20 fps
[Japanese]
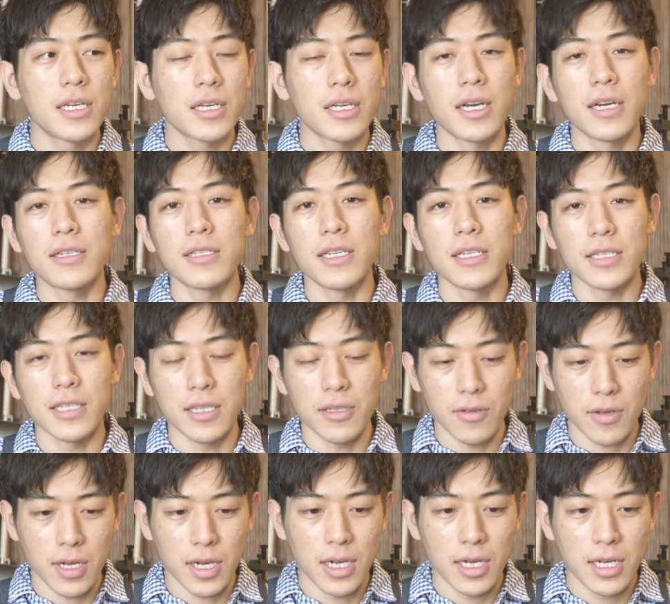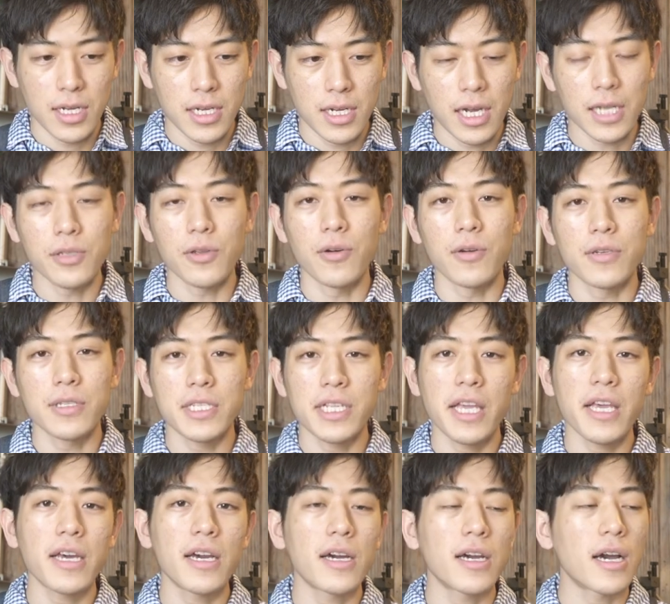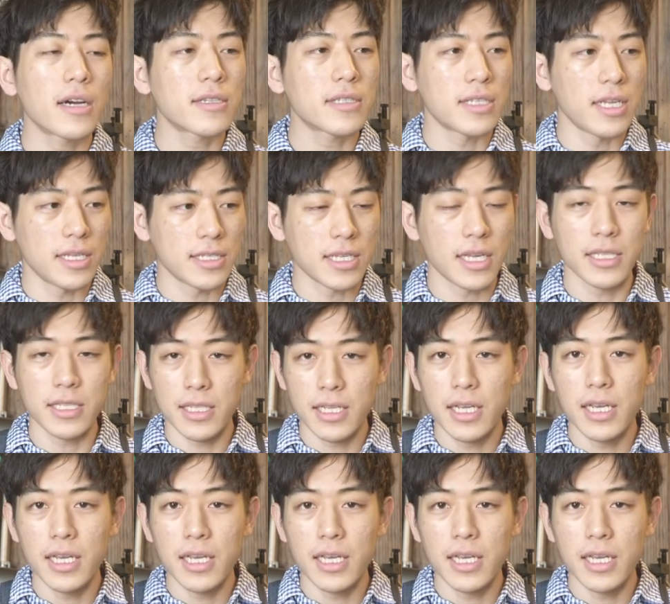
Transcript: 学生さんとか、あと製菓学生さん、